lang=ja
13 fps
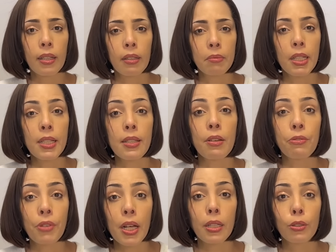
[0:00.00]
皆さん
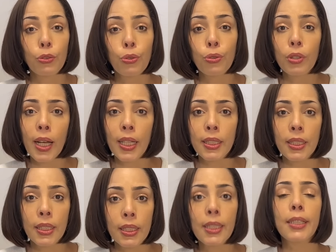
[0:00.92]
はどう感
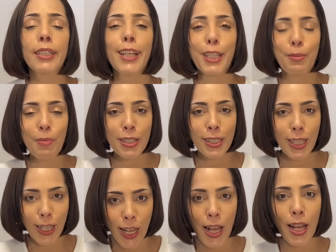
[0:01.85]
じになりました
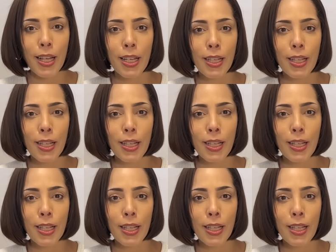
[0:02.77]
か